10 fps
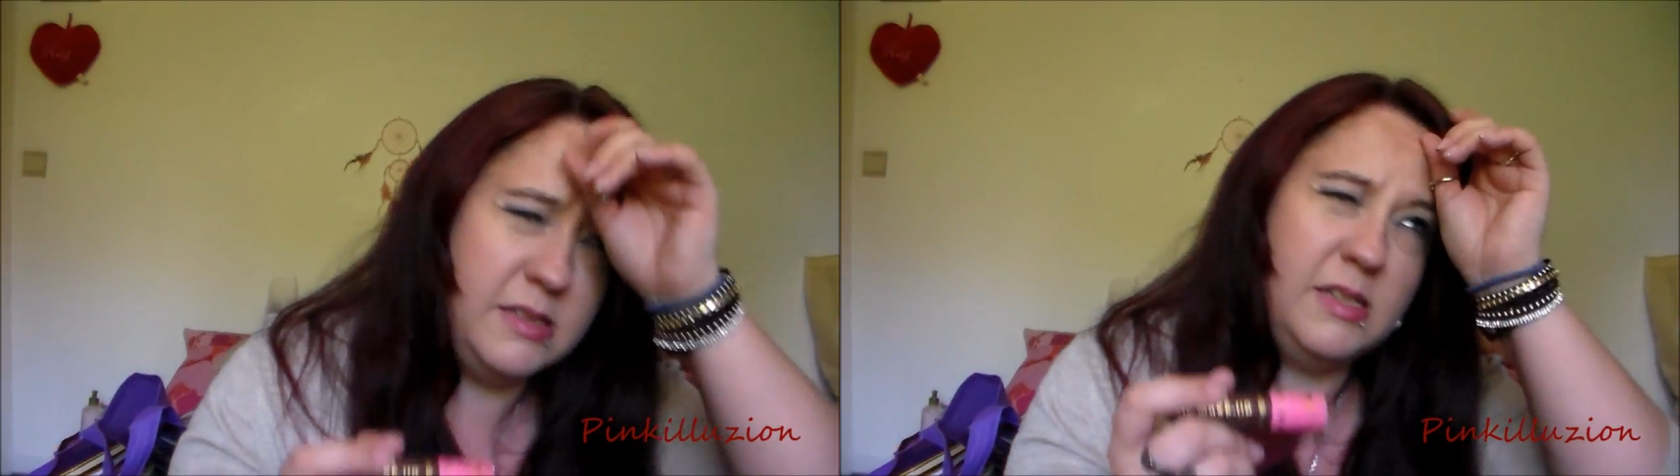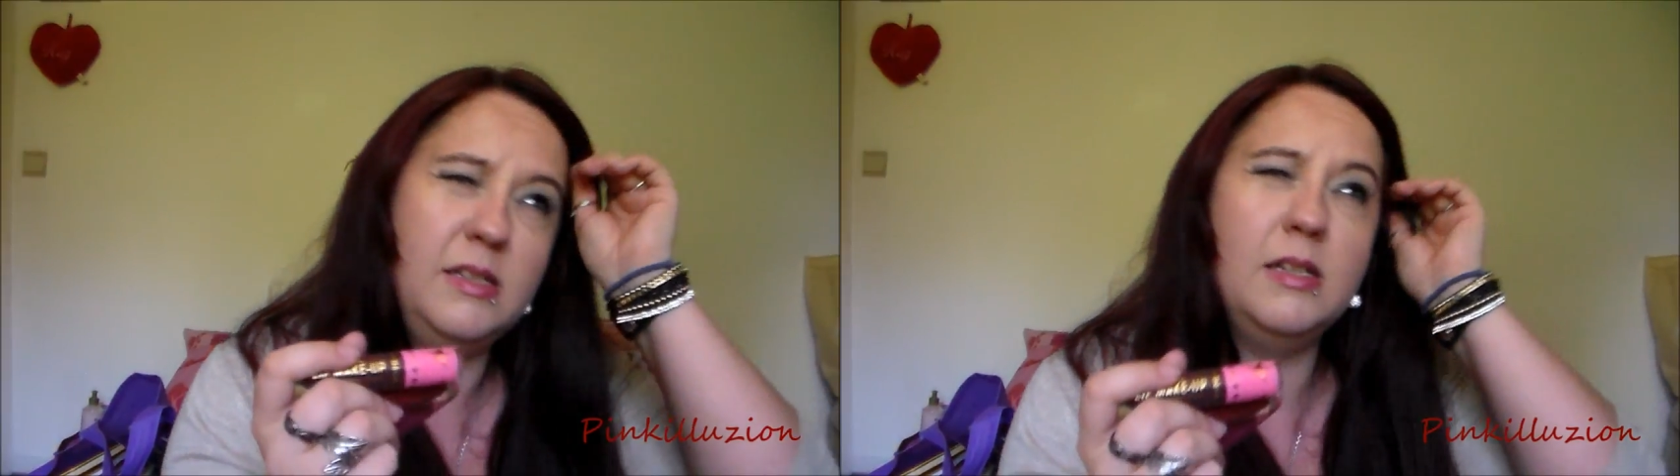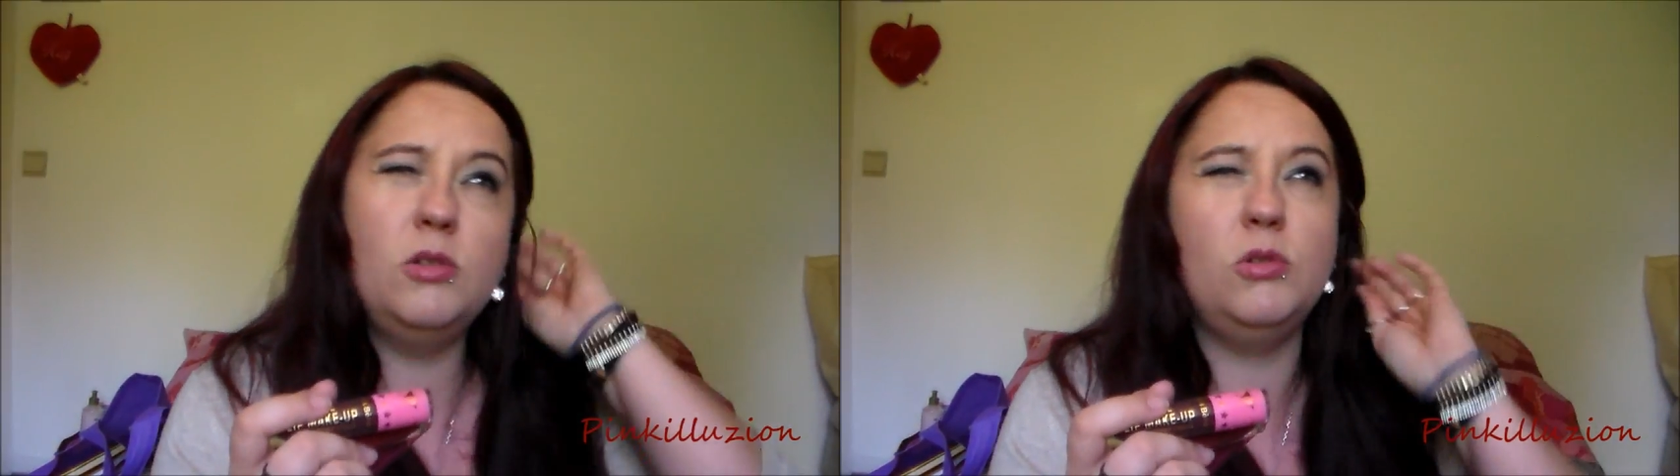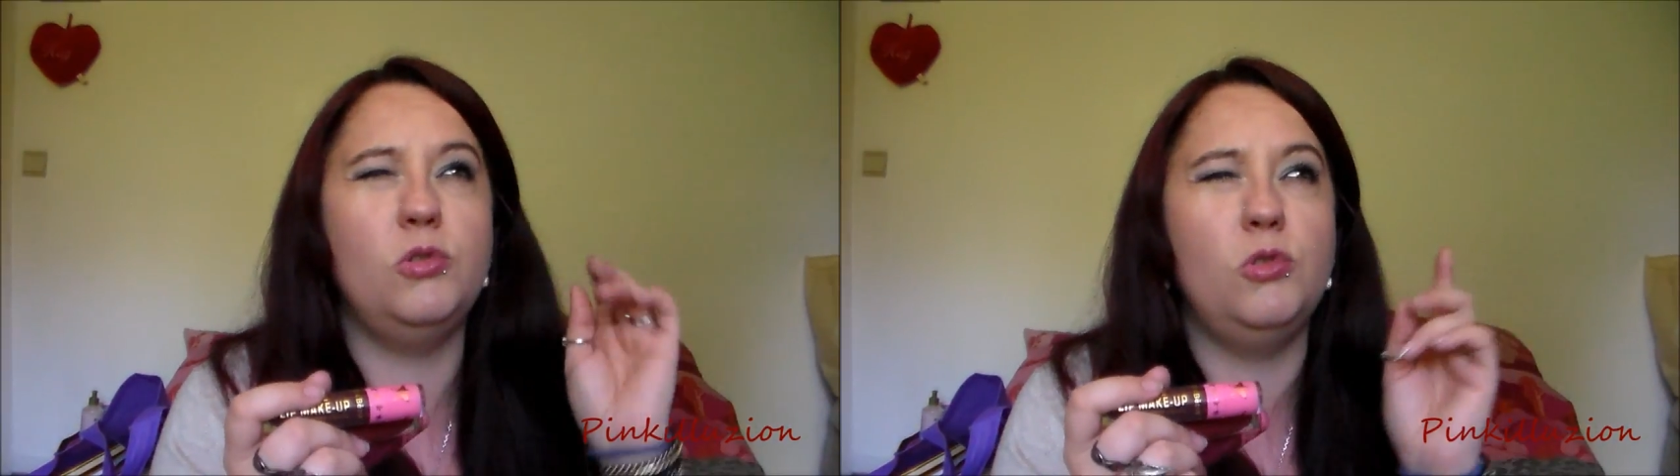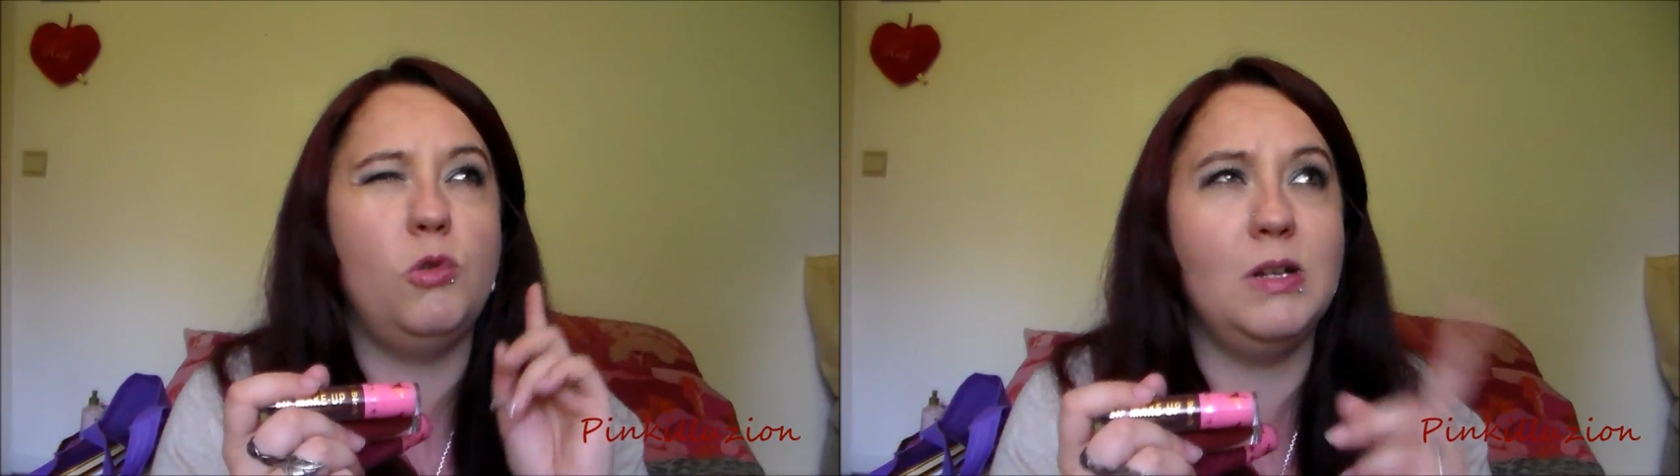C'était
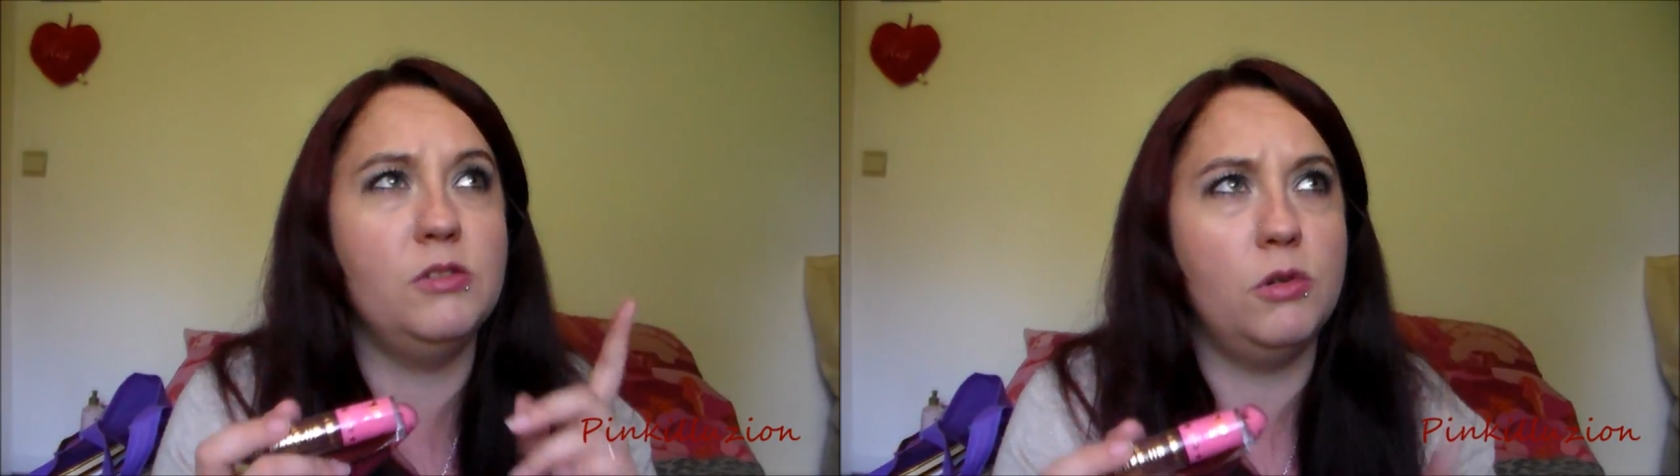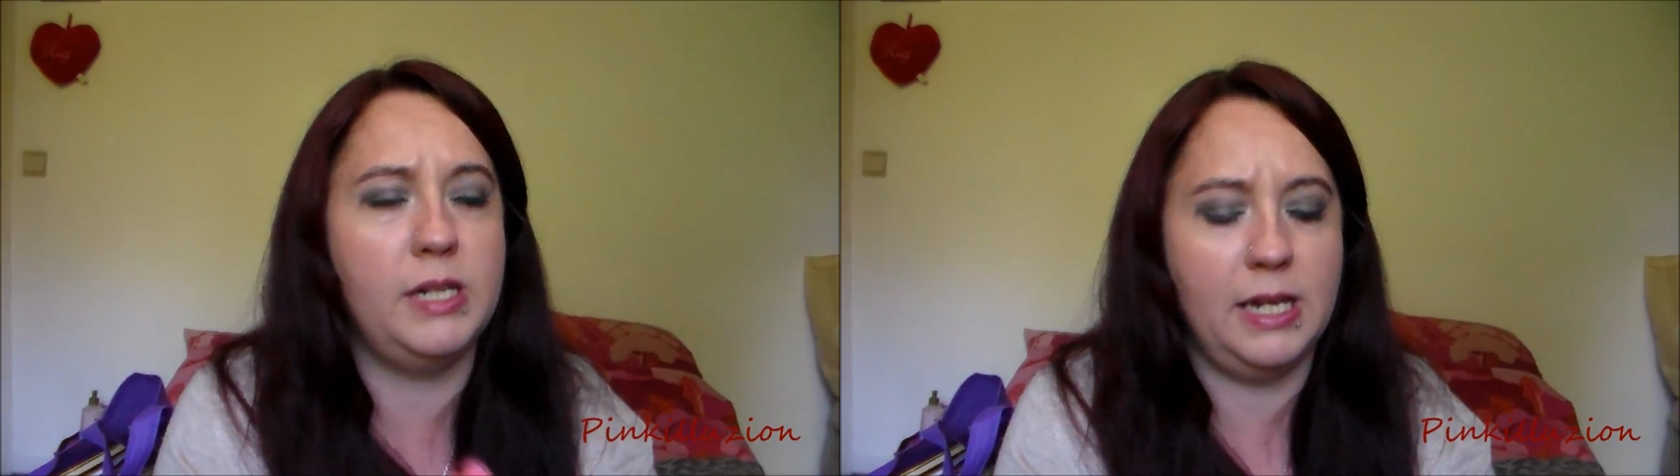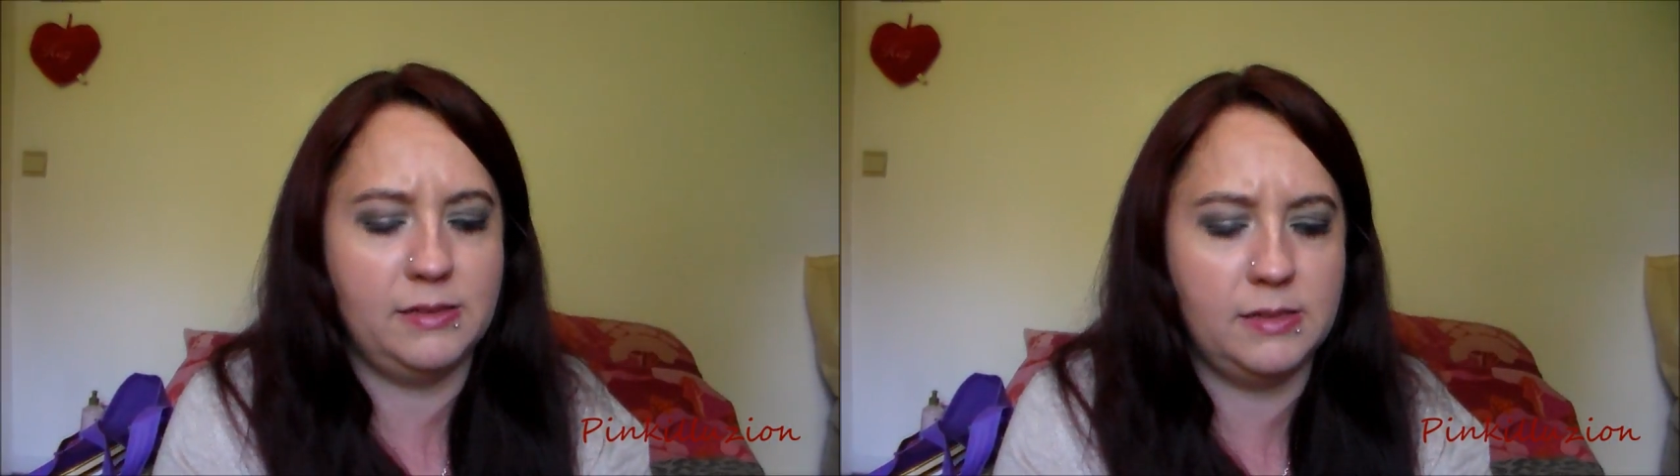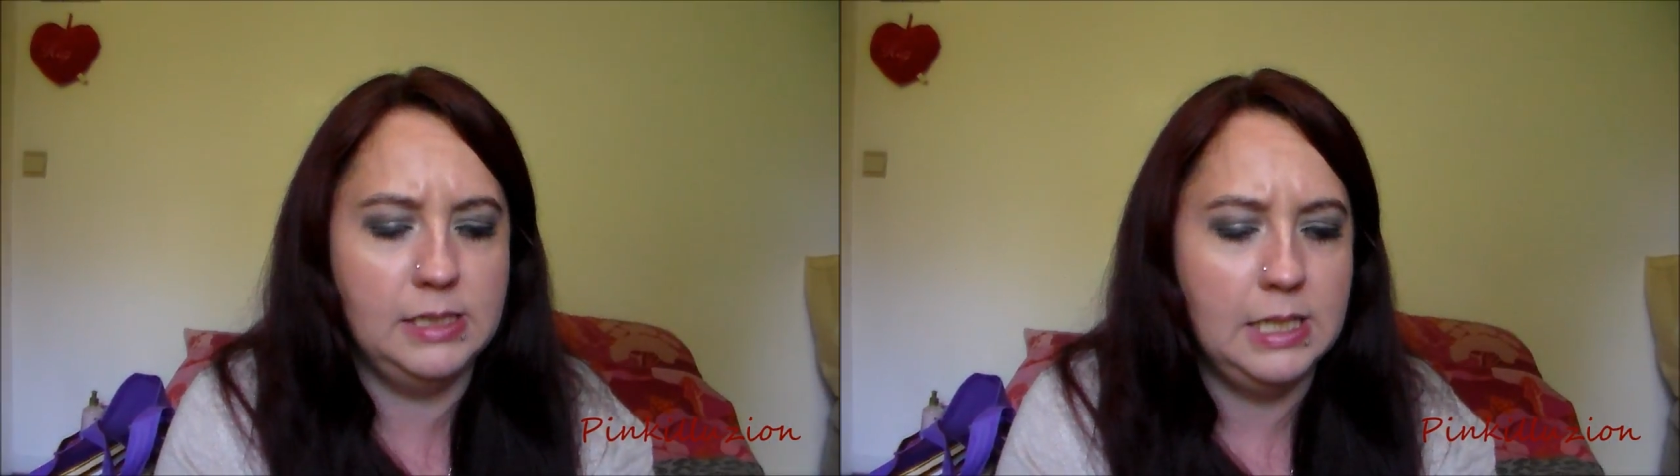3,04€.